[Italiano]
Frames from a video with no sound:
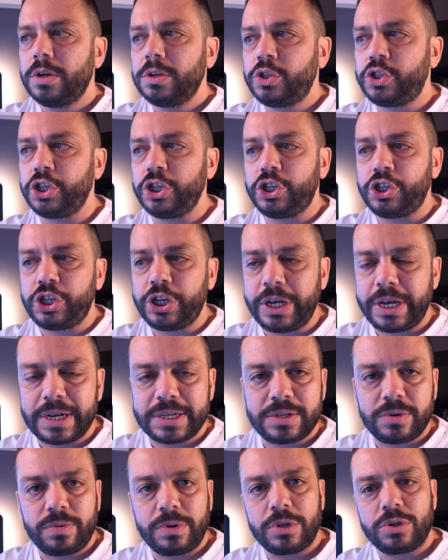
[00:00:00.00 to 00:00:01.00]

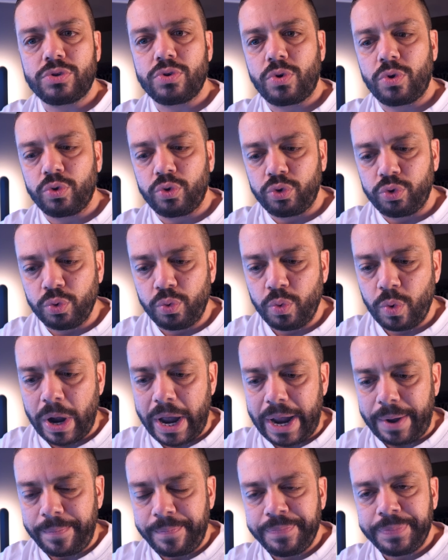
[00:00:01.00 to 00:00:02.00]
CCX, quindi sono
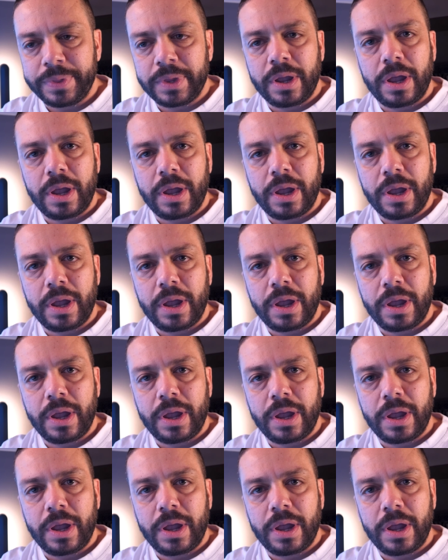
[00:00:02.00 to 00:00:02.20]
due